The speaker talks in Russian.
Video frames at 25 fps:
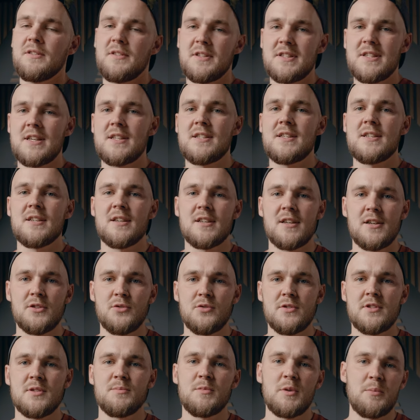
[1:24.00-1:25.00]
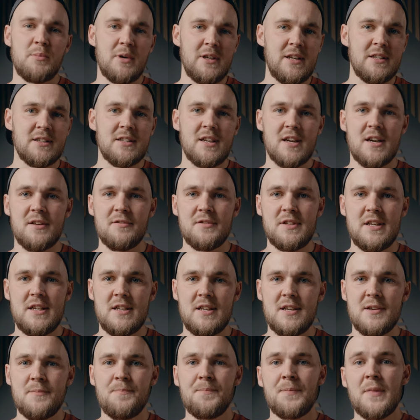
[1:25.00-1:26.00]
21 градус, мы были на
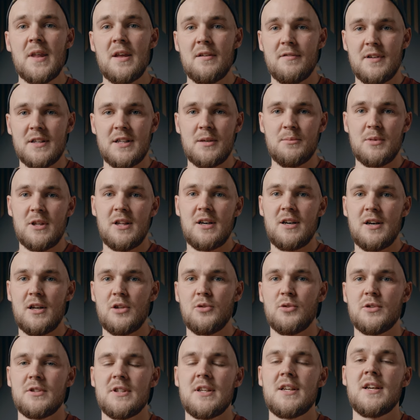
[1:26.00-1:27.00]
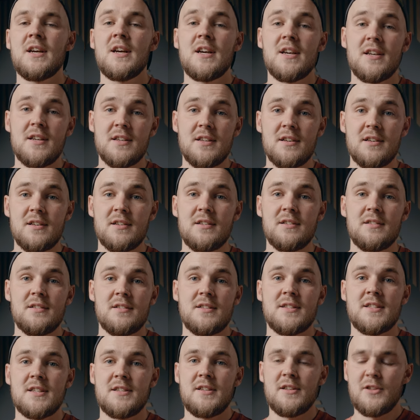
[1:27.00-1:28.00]
равнине, вода была холодной,
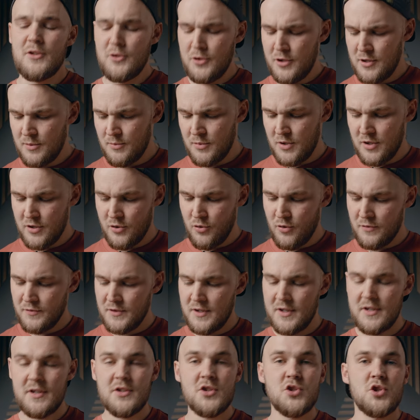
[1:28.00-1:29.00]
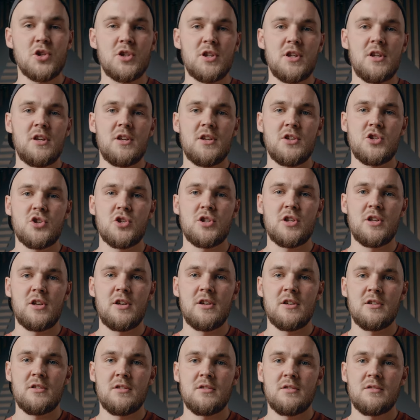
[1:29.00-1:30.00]
заняло нам ровно
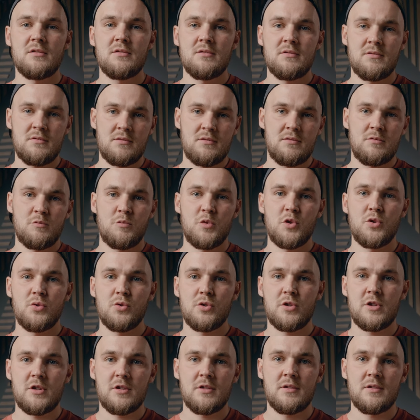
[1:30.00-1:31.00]
4,4 минуты.